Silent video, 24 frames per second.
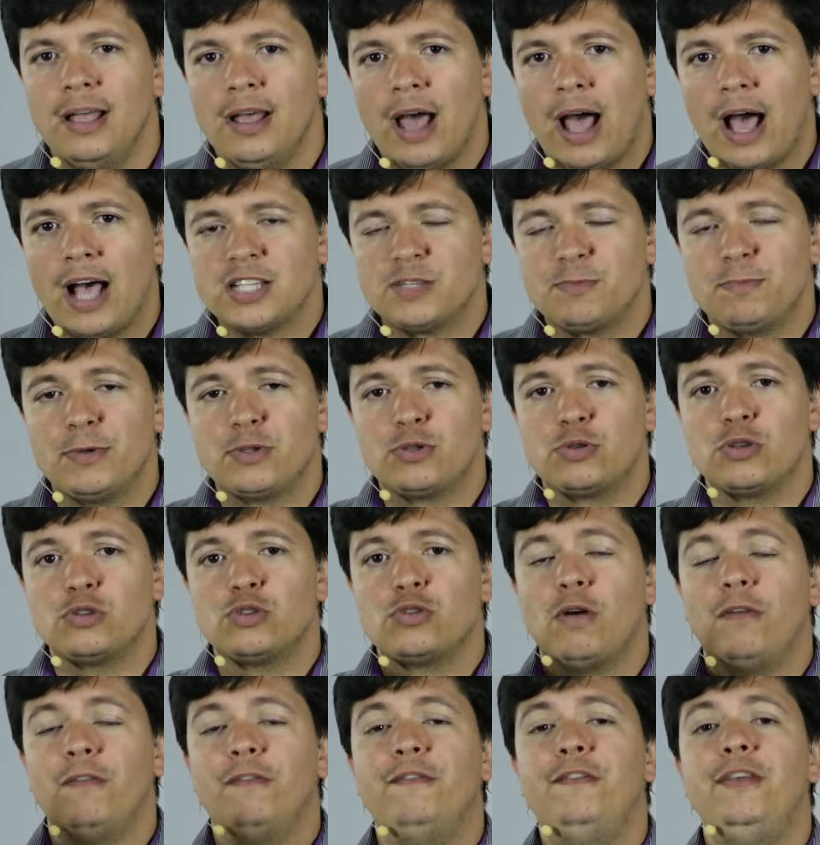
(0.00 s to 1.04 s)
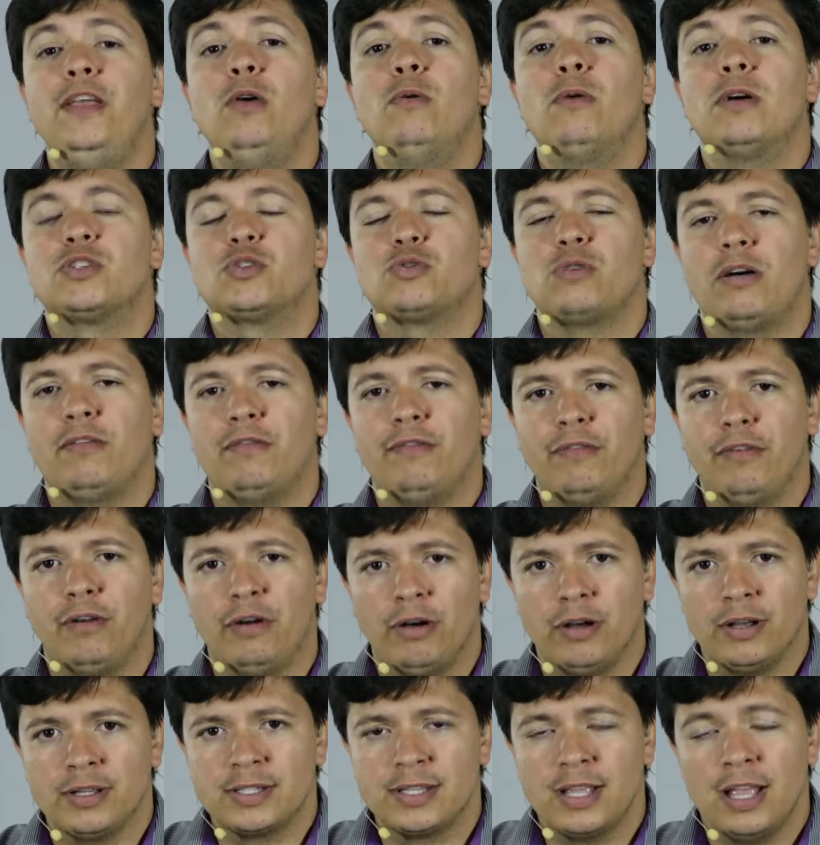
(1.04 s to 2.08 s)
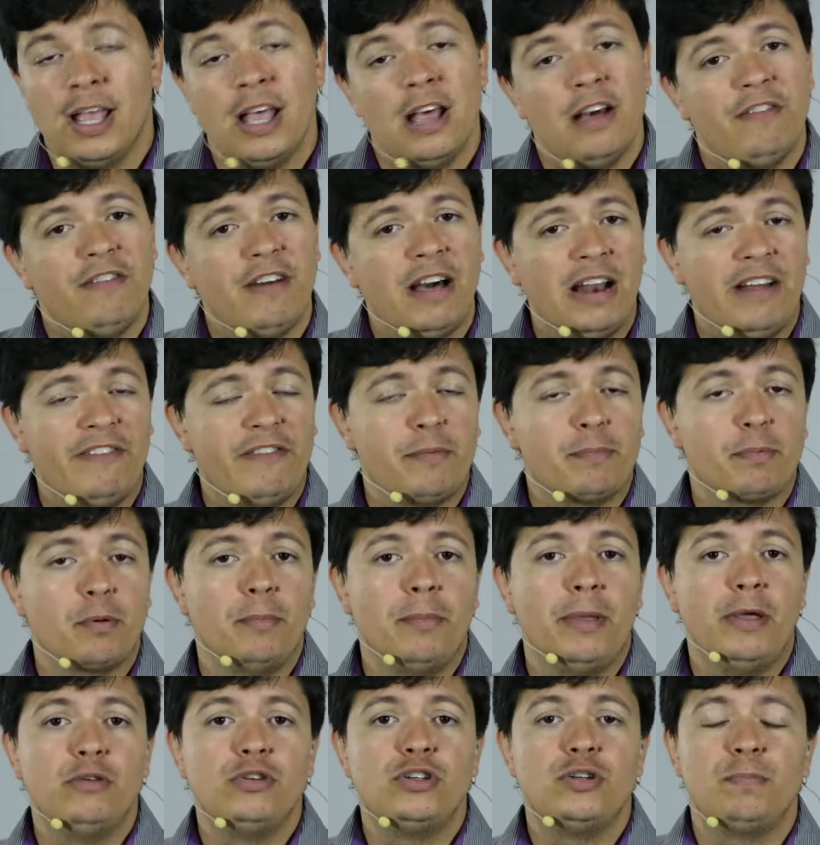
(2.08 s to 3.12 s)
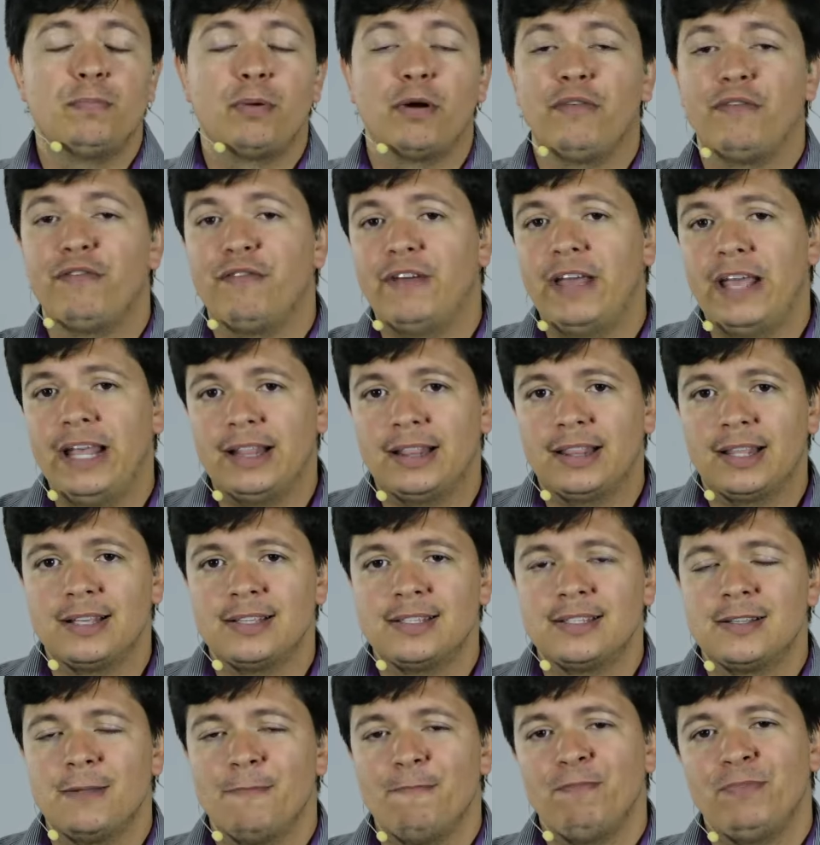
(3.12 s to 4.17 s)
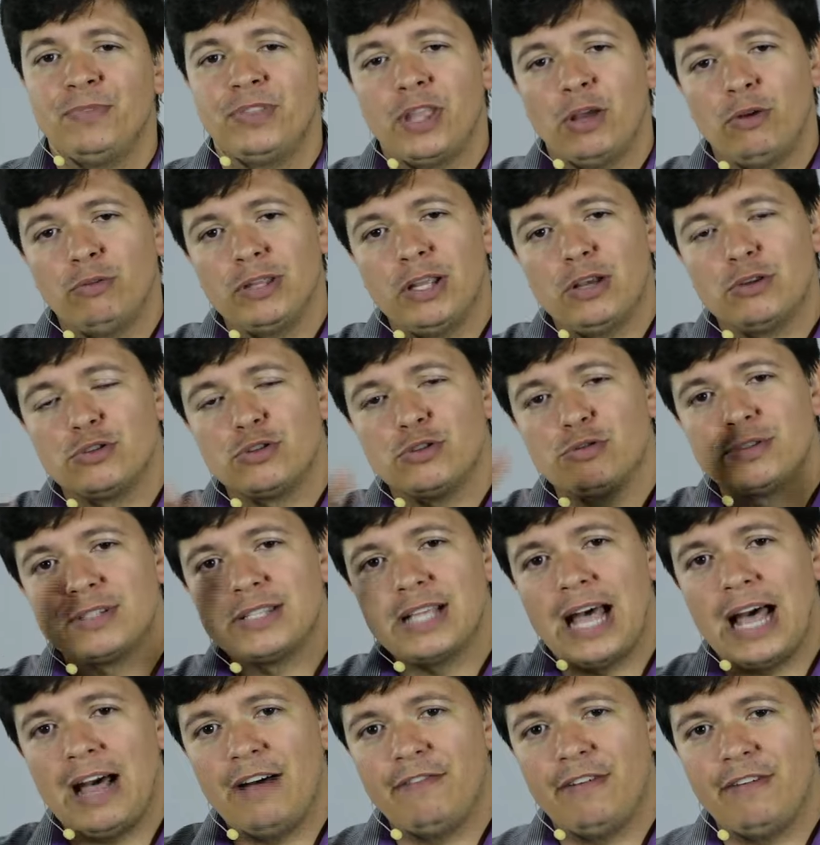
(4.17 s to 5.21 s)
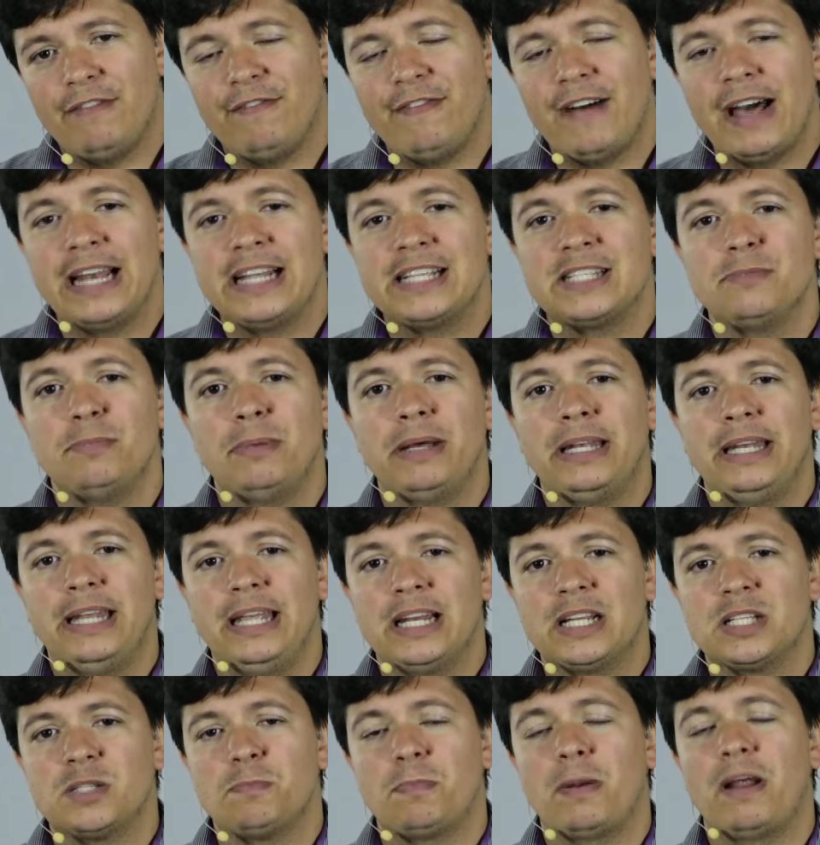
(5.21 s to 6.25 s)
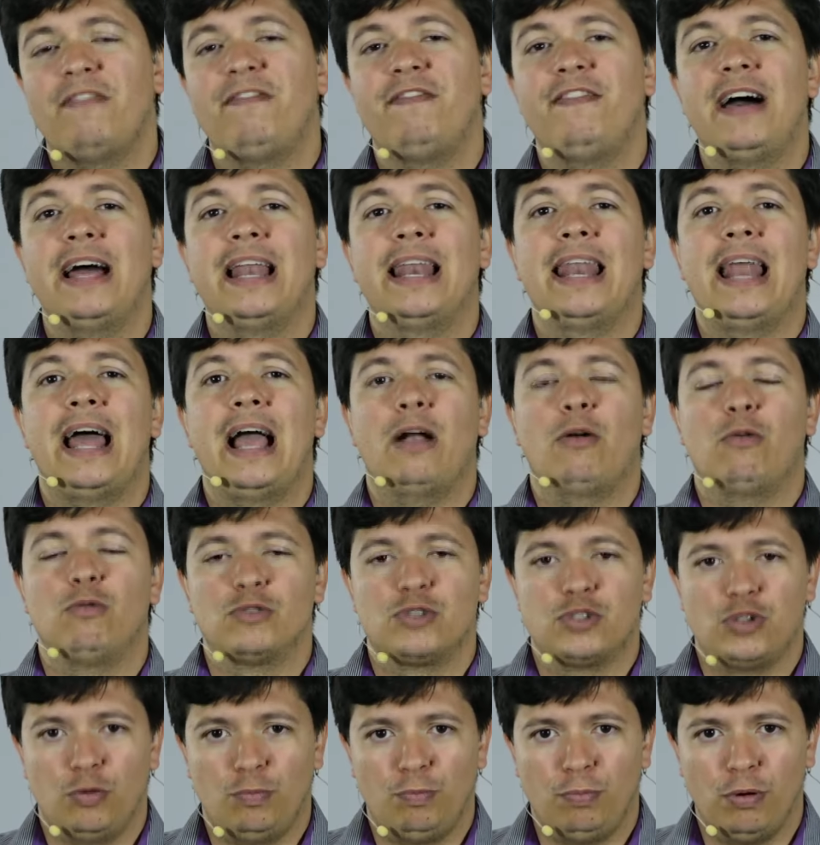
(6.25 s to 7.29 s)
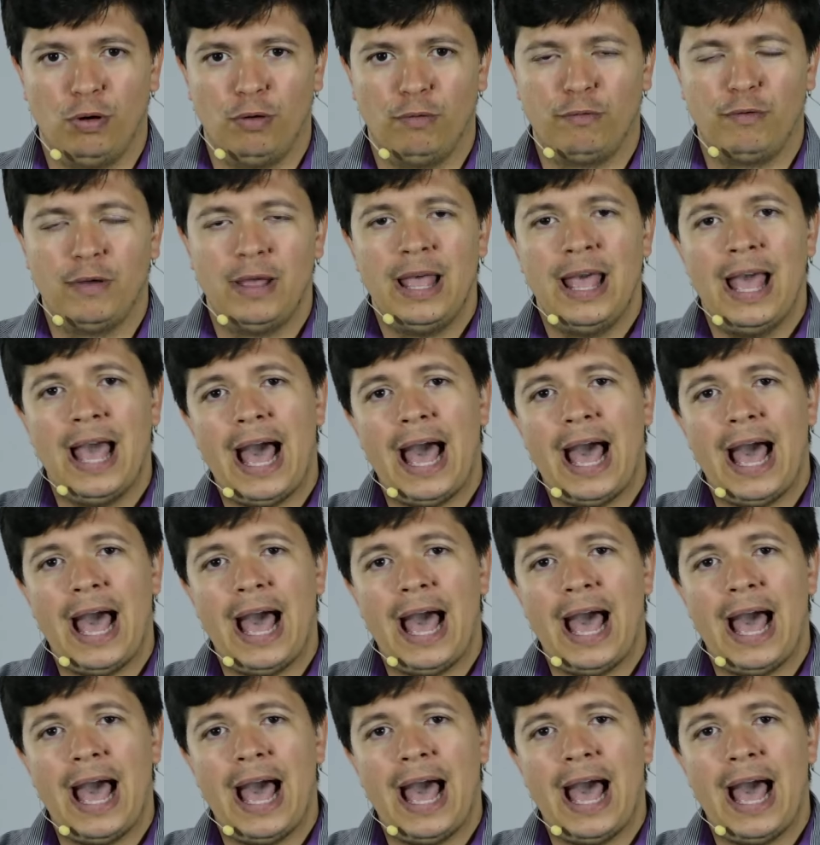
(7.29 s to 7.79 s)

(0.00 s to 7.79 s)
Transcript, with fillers: as pessoas ouviam a sua voz, falava por meio de profetas, então Deus usava várias maneiras para falar com o seu povo.